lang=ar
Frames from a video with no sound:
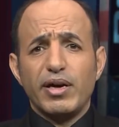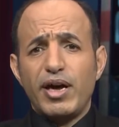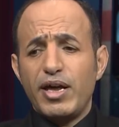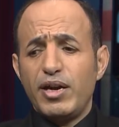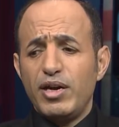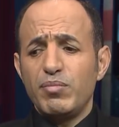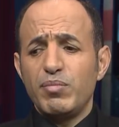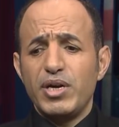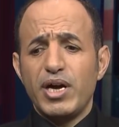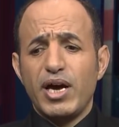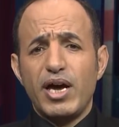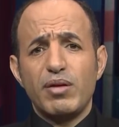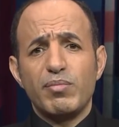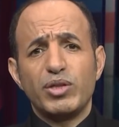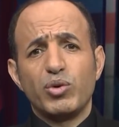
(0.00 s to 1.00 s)
غير
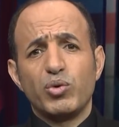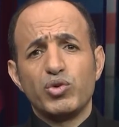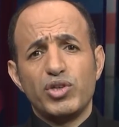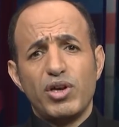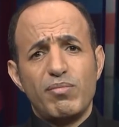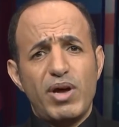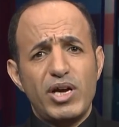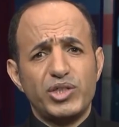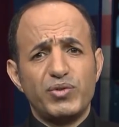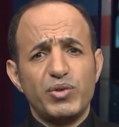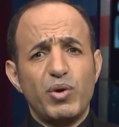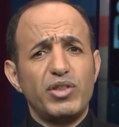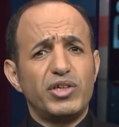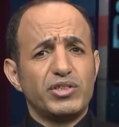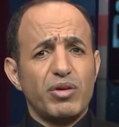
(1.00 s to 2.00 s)
علميه غير مدروسه ما
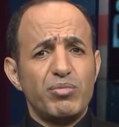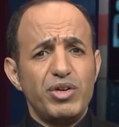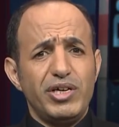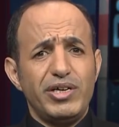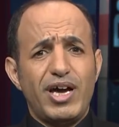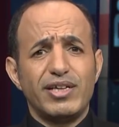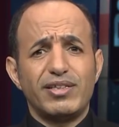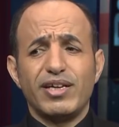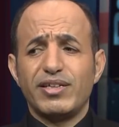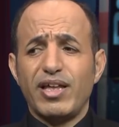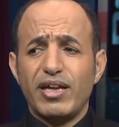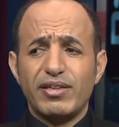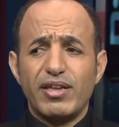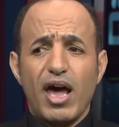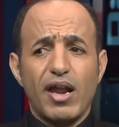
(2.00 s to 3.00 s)
في وضع طبيعي حتى
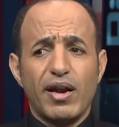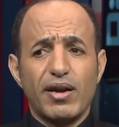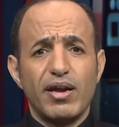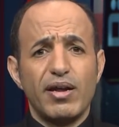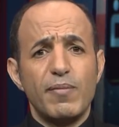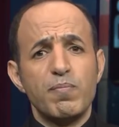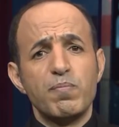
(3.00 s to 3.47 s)
تختار